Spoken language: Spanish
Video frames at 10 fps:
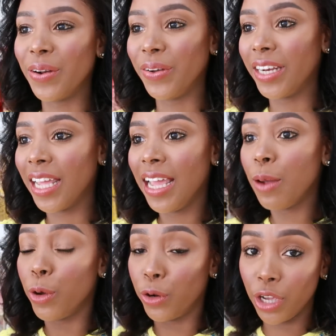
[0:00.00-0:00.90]
Hoy quiero ir,
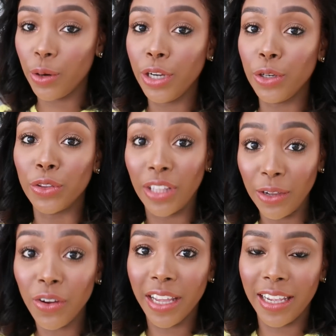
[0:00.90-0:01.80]
bueno, quiero ir, no,
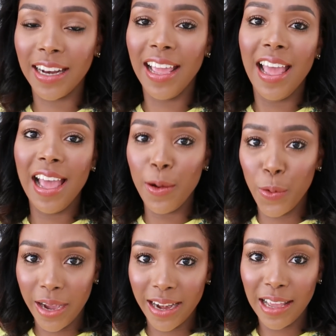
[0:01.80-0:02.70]
tengo que ir a
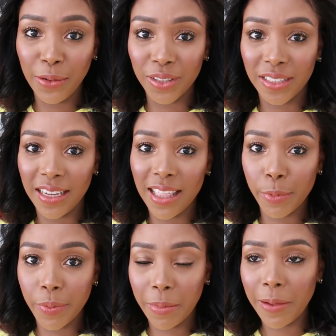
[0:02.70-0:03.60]
buscar las cortinas
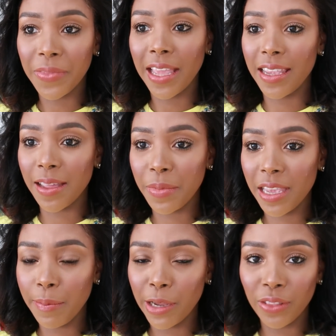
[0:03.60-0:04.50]
de mi mamá, que ayer
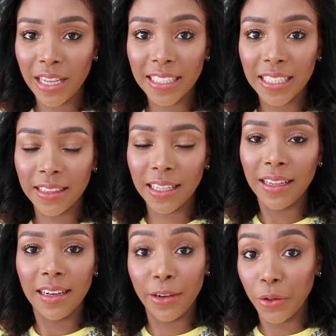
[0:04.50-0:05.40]
me llamaron de la
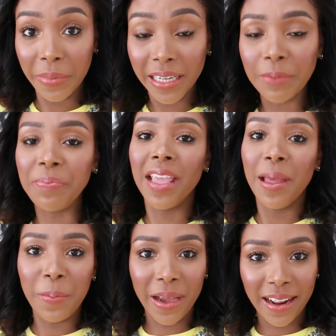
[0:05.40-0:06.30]
tienda, le Merlin
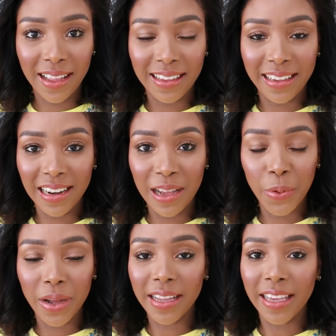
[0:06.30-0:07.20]
para irlas a
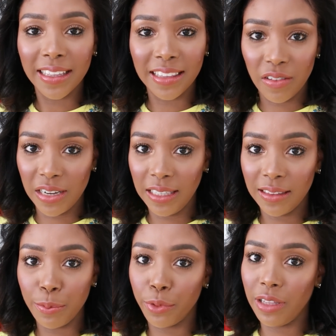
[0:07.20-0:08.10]
buscar que ya estaban
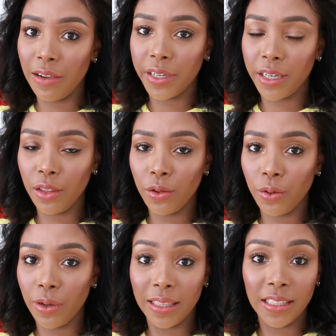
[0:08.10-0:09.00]
listas. Podía haber
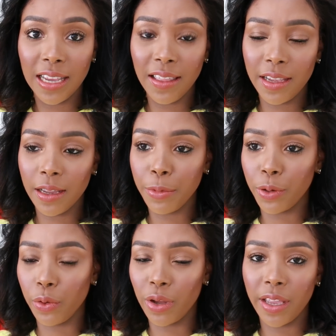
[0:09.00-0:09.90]
ido el día de ayer,
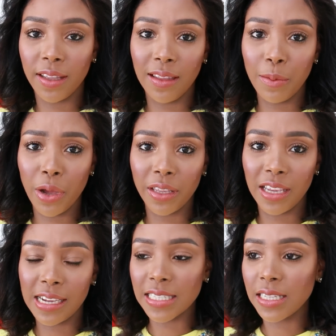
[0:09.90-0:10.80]
pero bueno, ayer estábamos
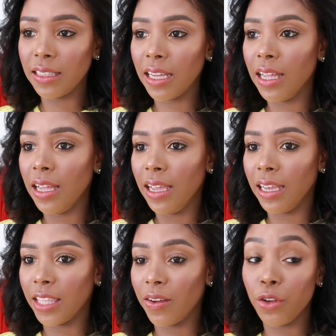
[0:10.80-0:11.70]
aquí en casita,
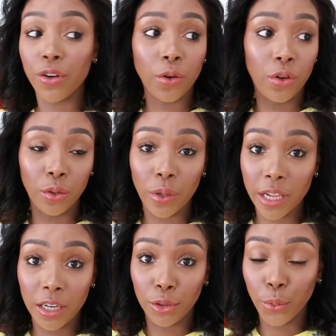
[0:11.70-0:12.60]
estaba yo recogiendo
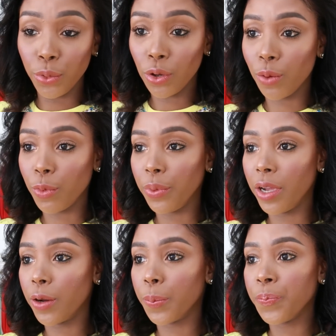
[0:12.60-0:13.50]
aquí el estudio, como
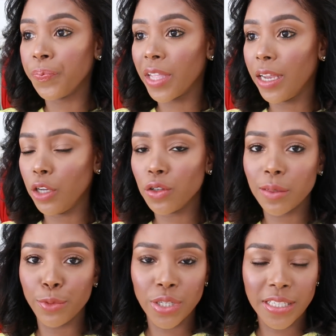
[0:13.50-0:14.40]
vieron, el Nico
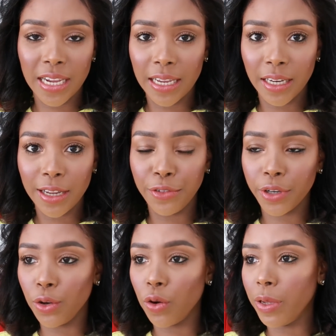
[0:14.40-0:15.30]
se puso a hacer allá
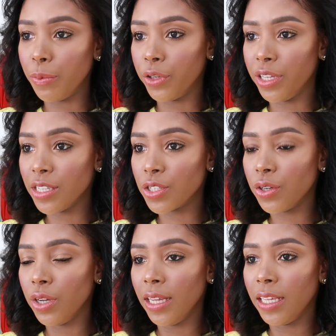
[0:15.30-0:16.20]
afuera y comimos y
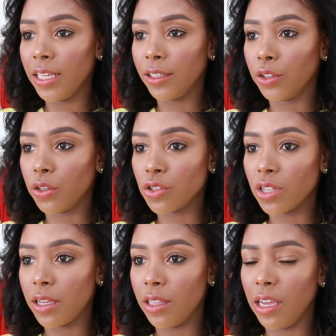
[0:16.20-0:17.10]
eso, y
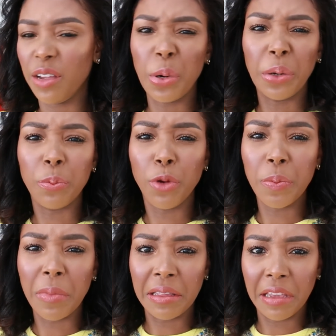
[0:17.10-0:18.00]
entonces dije, bueno,
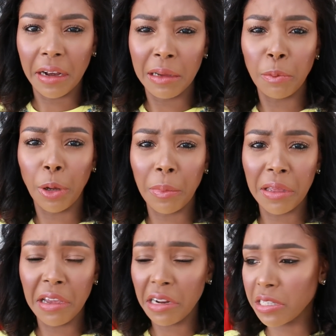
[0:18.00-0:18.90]
voy mañana, voy
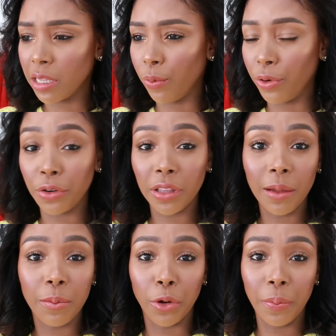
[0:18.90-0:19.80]
mañana, así que bueno,
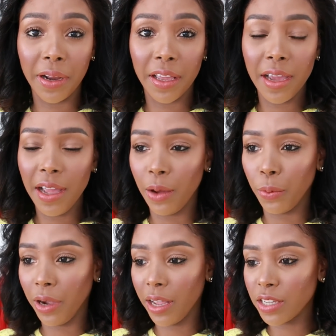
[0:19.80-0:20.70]
ahorita voy para allá a
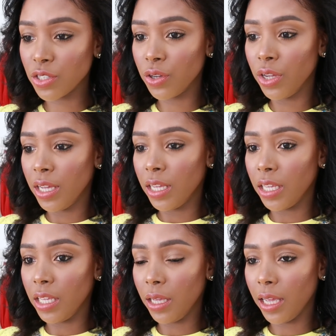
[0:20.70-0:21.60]
buscar eso
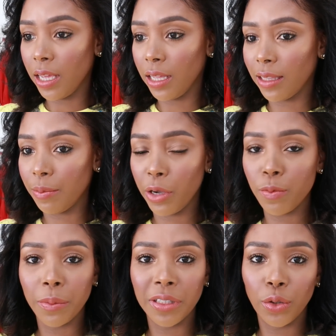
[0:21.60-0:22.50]
y eh, tal vez
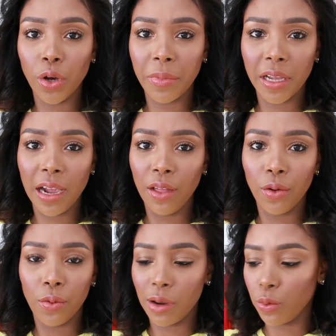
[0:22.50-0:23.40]
un momentico al
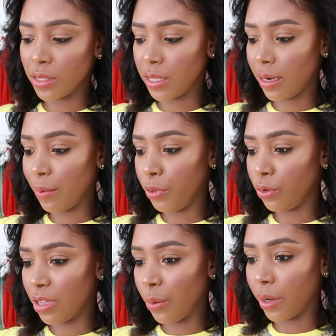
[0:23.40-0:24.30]
mercado o algo así
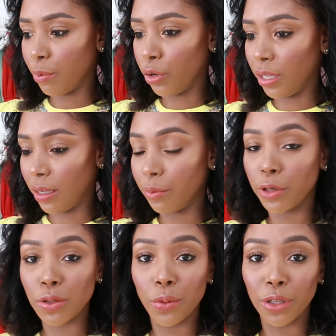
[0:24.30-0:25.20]
rápido, ya veremos qué tal,
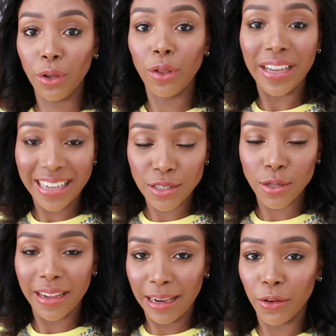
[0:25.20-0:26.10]
pero sobre todo
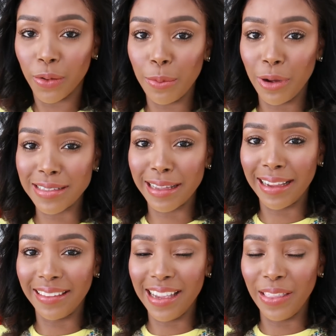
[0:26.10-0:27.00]
eso es lo que vamos a hacer
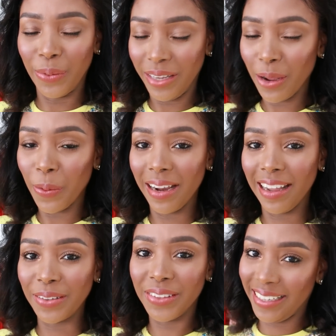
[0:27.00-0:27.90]
en el día de hoy, ir a buscar
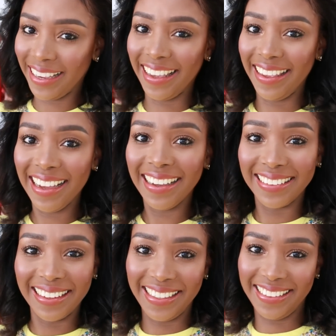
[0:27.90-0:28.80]
las cortinas que ya
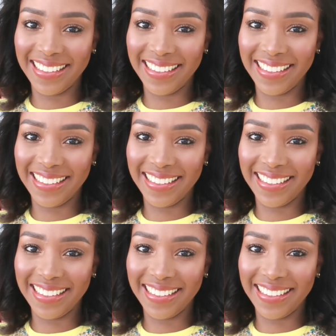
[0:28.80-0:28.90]
están